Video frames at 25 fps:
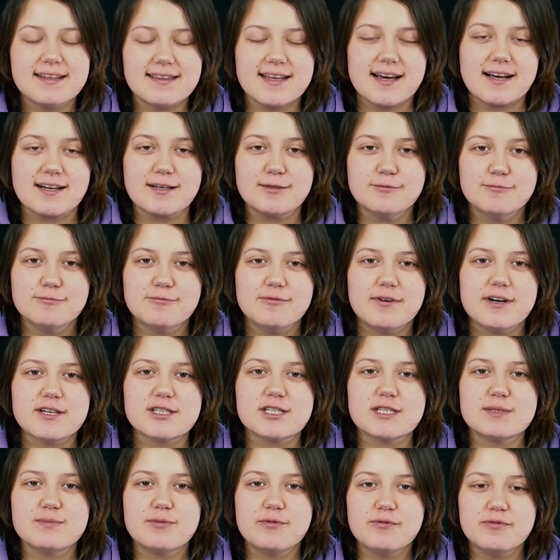Итак,
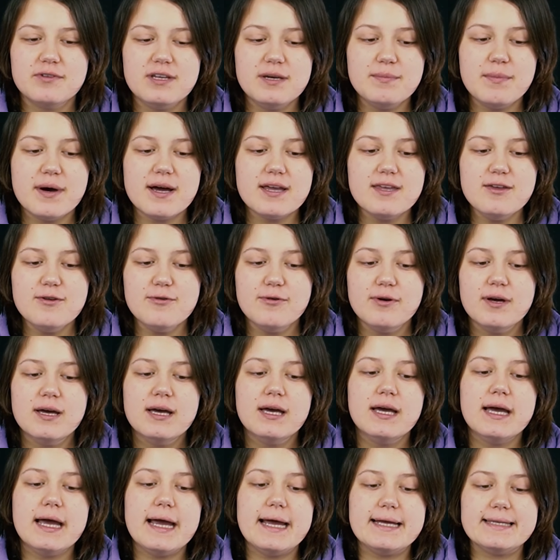вашему вниманию
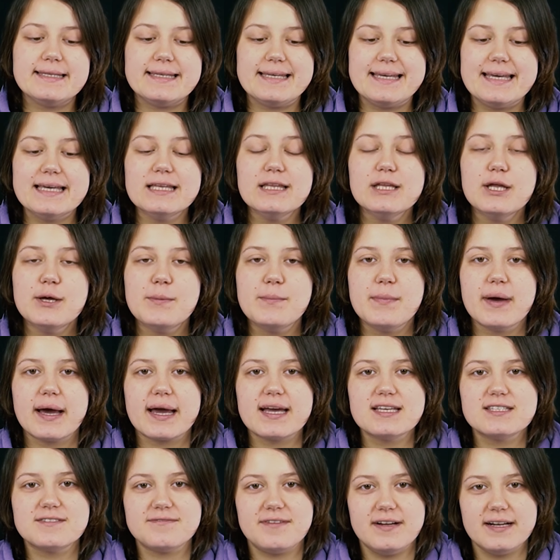Этьен
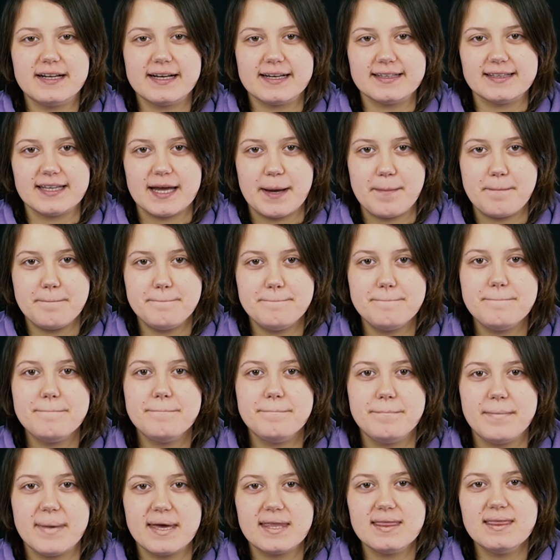Марис Фальконе
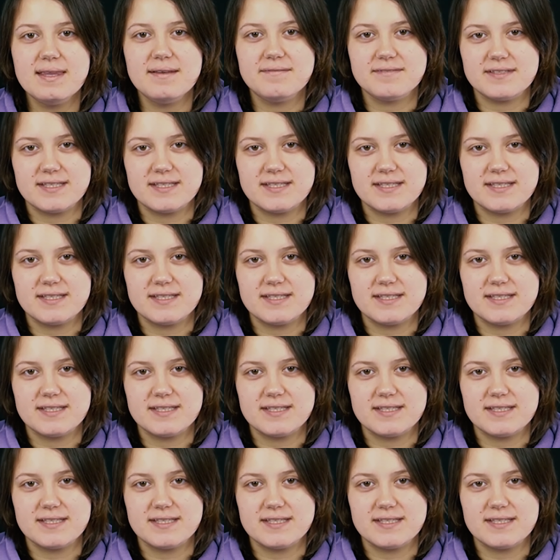«Медный